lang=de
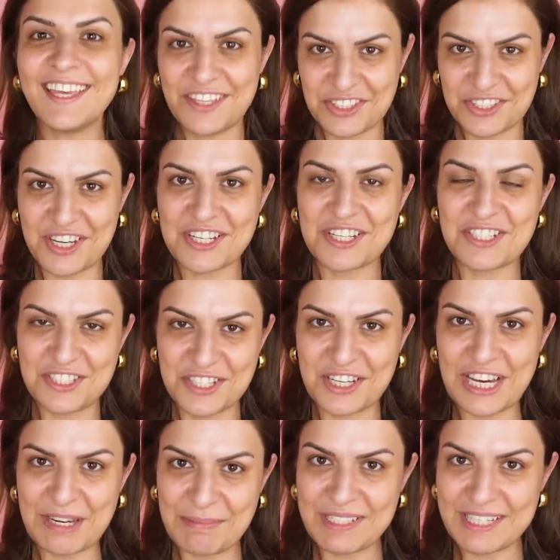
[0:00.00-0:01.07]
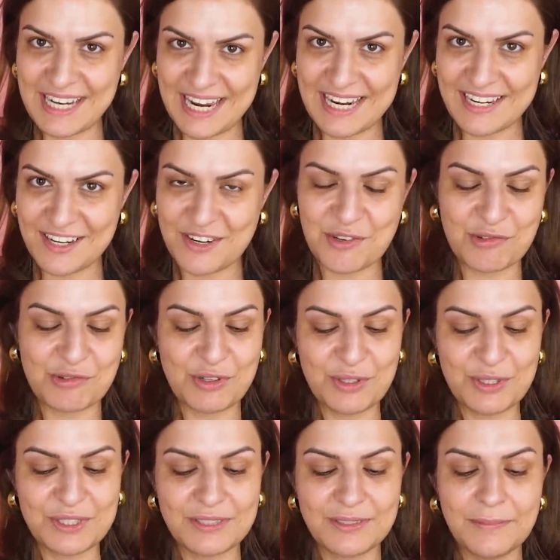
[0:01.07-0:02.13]
Ich trage das direkt mit den Händen auf,
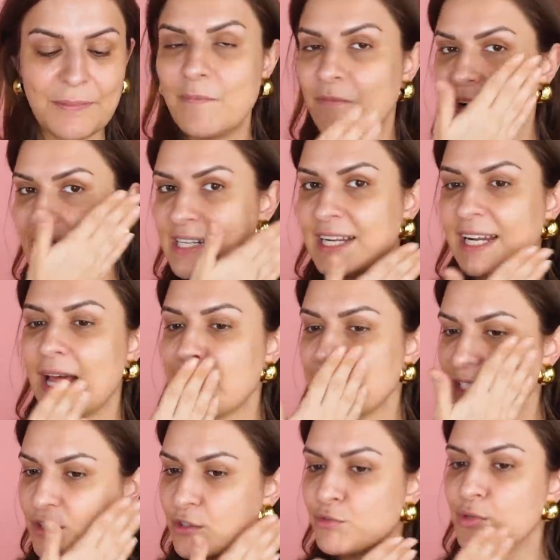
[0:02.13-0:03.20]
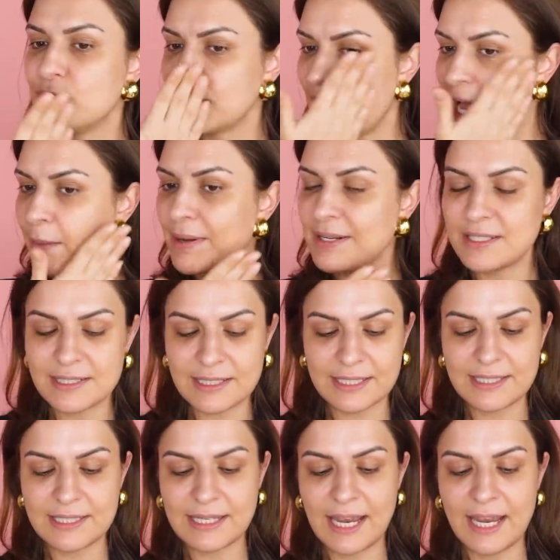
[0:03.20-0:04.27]
Leute. Weil dann habe ich das Gefühl, ich arbeite es
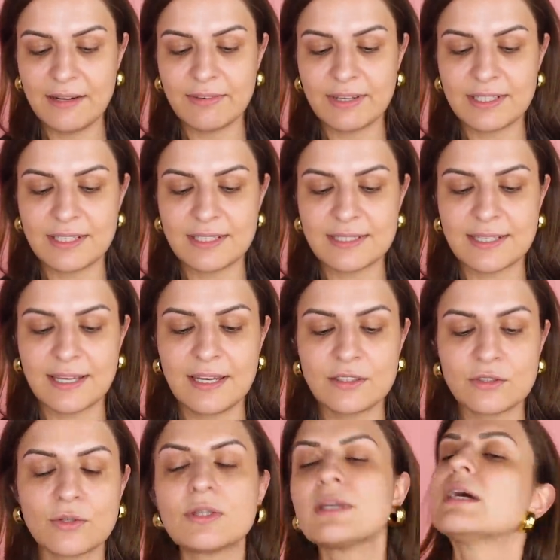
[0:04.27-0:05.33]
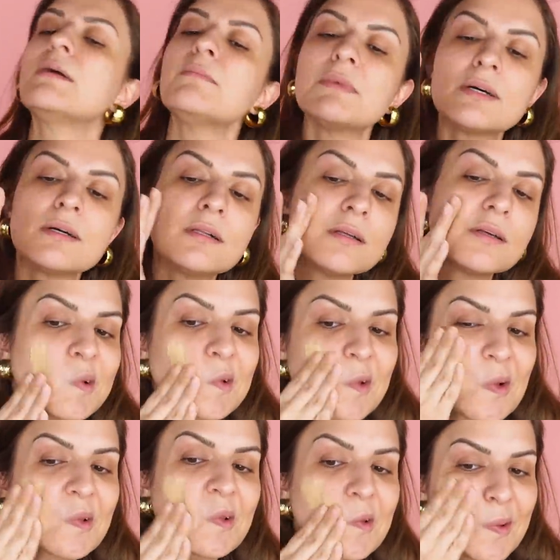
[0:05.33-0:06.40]
richtig ein. Warte, ich zeige es euch einmal.
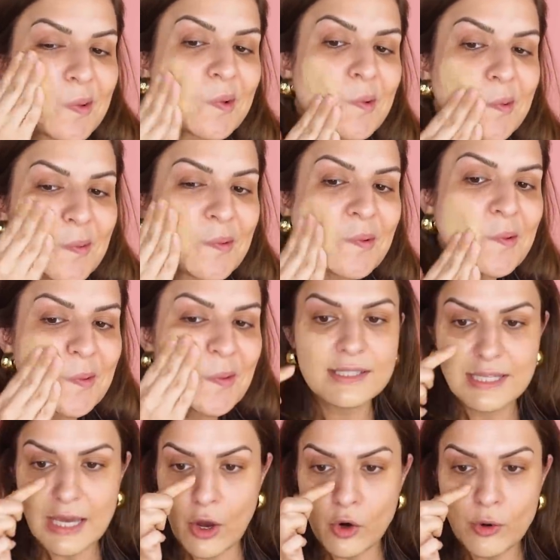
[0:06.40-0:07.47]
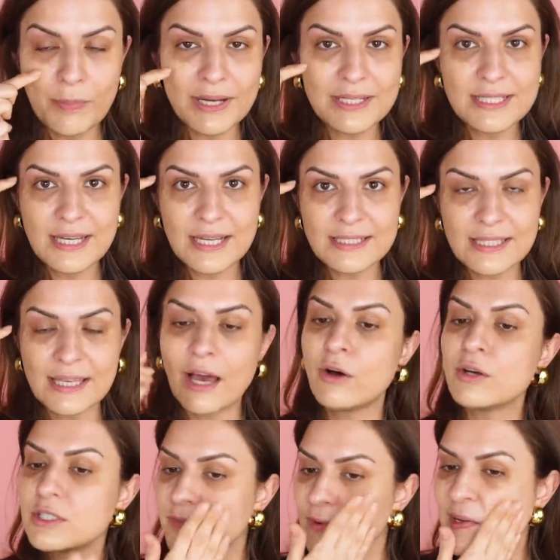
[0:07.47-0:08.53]
Das heißt, die Augenpartie lasse ich
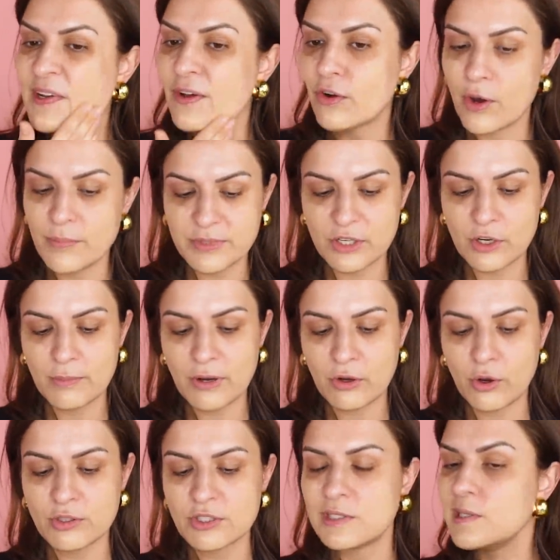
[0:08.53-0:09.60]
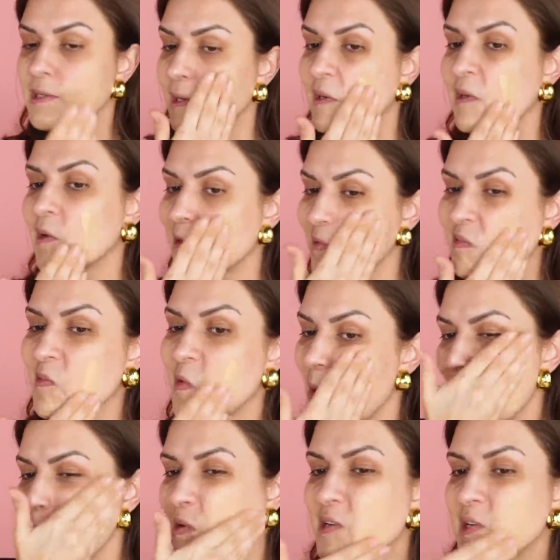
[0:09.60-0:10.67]
aus, weil da kommt ja nochmal Concealer drauf.
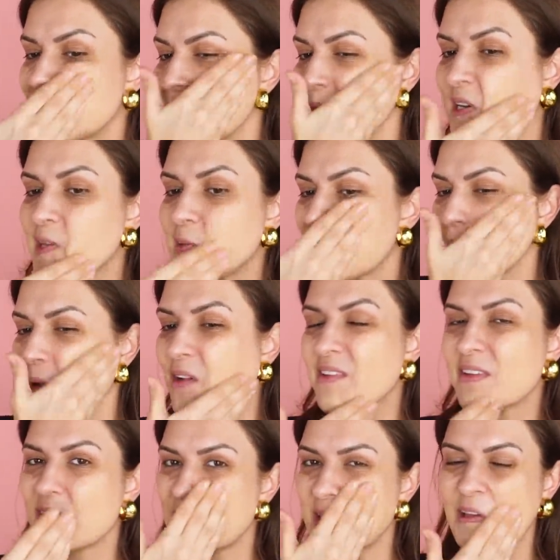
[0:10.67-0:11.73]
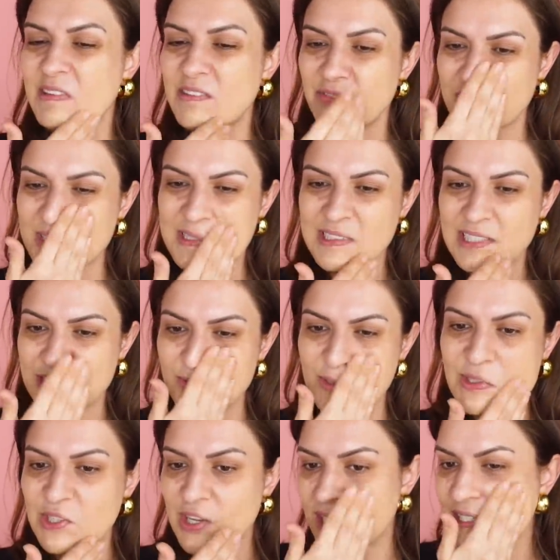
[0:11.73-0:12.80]
Und ihr sagt jetzt wahrscheinlich, was ist das denn, was sind das für
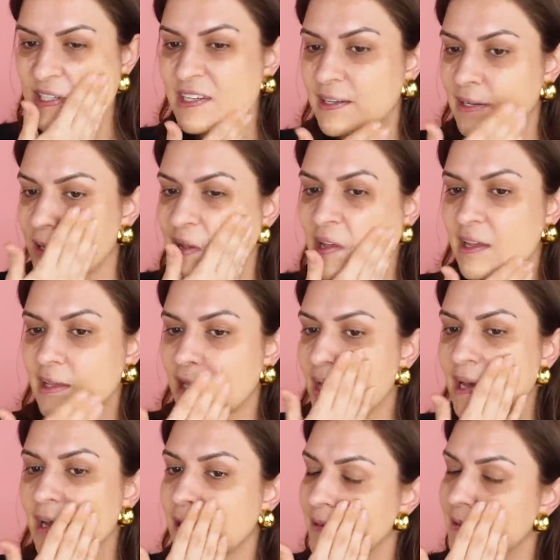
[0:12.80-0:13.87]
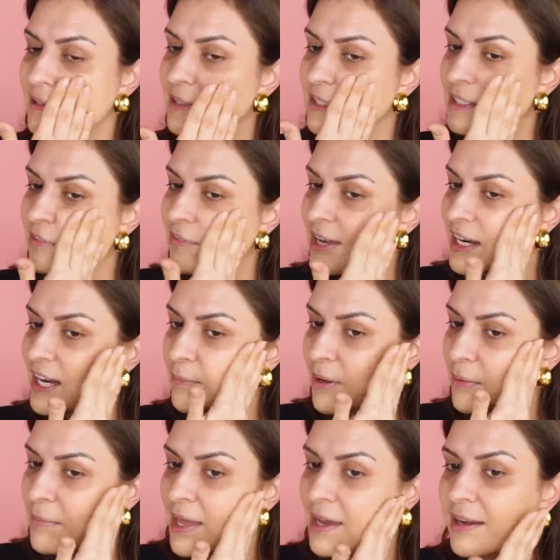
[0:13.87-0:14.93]
Techniken? Ja, ihr werdet
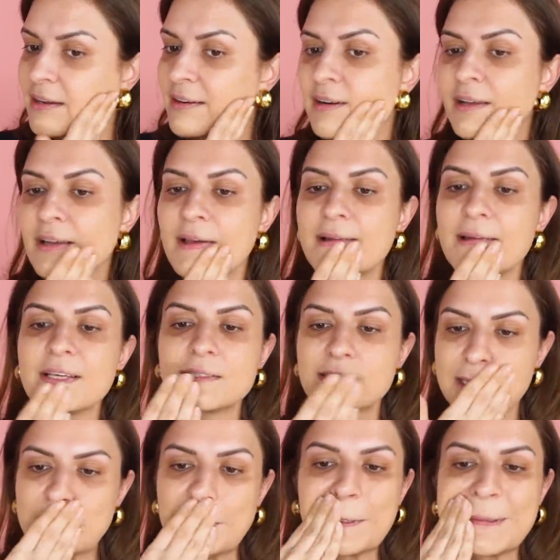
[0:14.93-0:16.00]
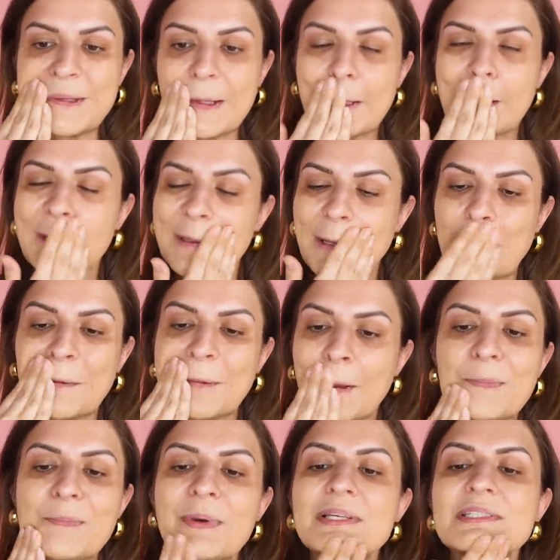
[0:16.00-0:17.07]
aber merken, dass das tatsächlich dann
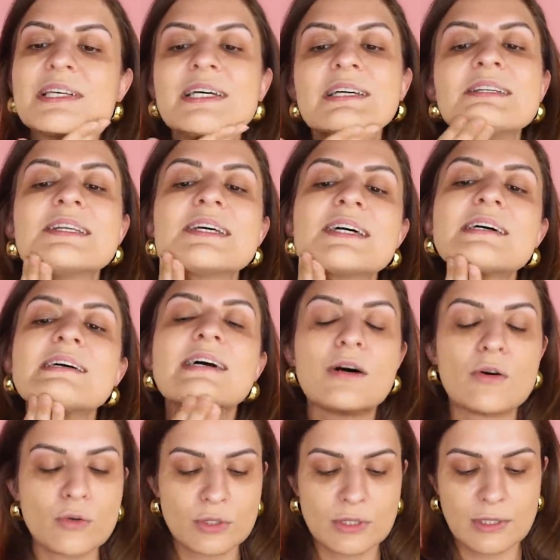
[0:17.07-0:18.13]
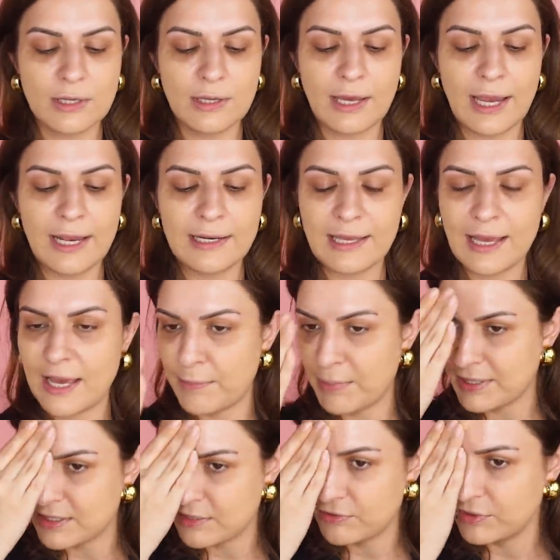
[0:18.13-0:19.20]
besser in der Haut äh,
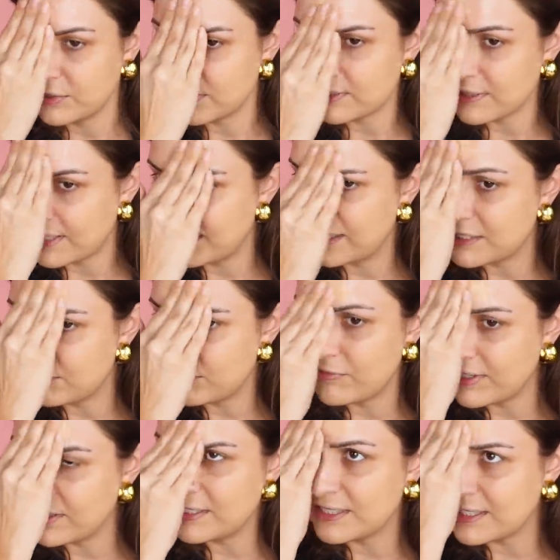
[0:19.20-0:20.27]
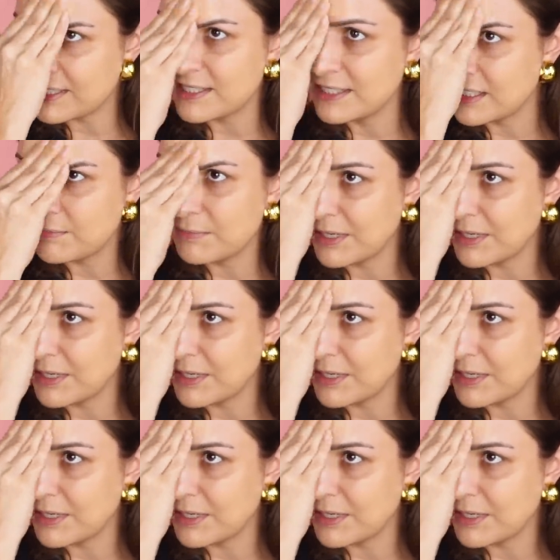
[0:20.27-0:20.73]
eingearbeitet wird, als wie wenn ihr das nicht